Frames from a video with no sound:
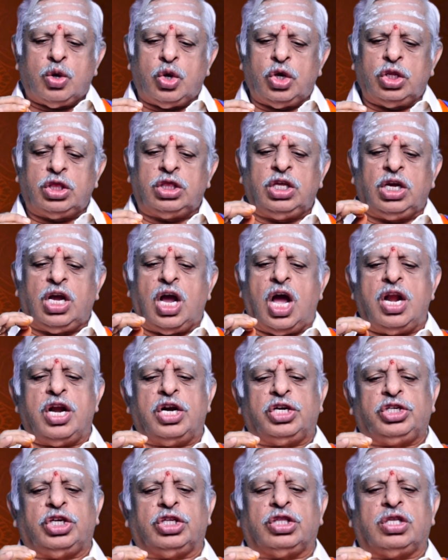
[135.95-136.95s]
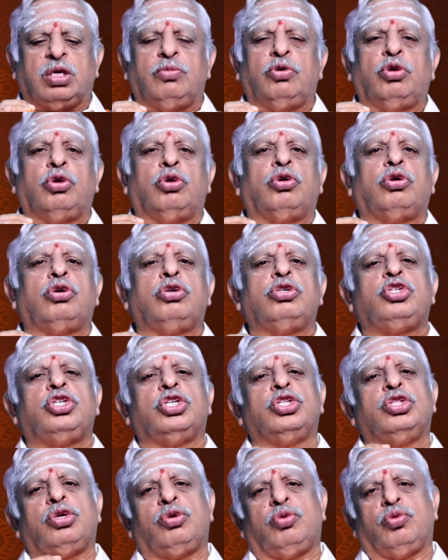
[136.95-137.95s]
కృత్తికా నక్షత్రంలో
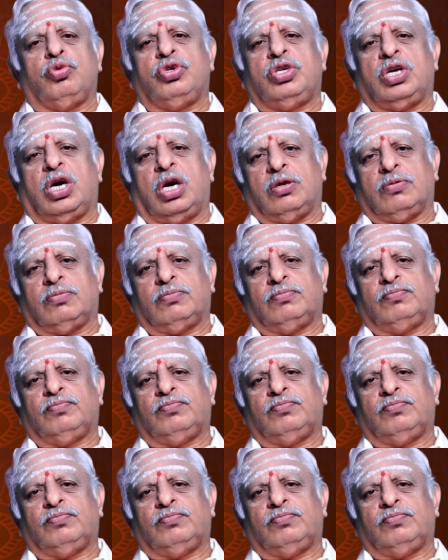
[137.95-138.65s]
చంద్రుడు ఉంటాడు